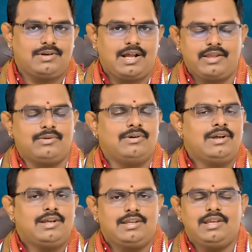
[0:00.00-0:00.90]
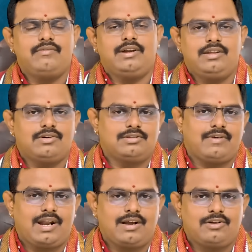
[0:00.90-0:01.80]
ఉన్నాయో ఈ వీడియో
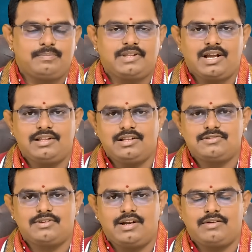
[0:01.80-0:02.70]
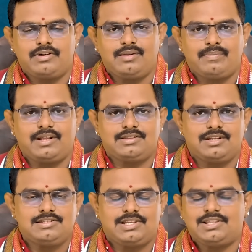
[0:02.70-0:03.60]
ద్వారా క్లుప్తంగా తెలుసుకునేటువంటి
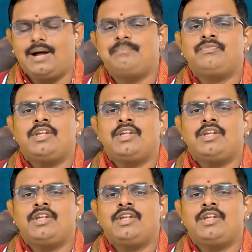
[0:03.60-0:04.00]
ప్రయత్నం చేద్దాం